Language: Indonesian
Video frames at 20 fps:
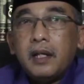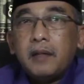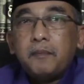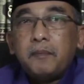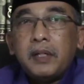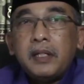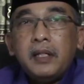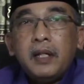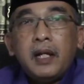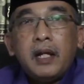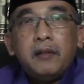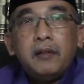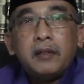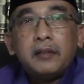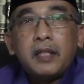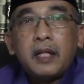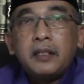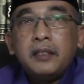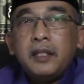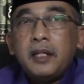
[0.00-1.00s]
apa yang
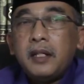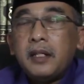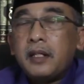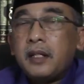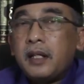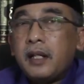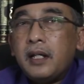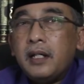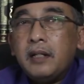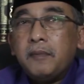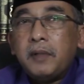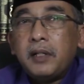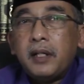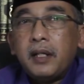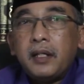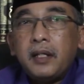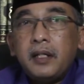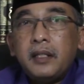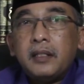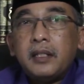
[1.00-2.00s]
Allah takdirkan
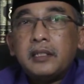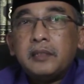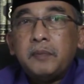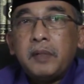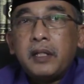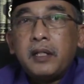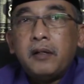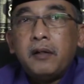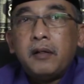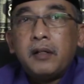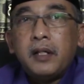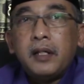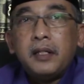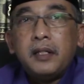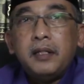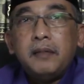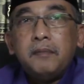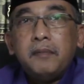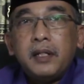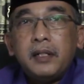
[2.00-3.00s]
kepada kita sebagai
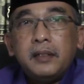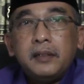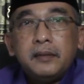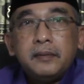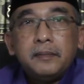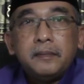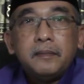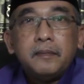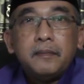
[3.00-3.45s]
orang iman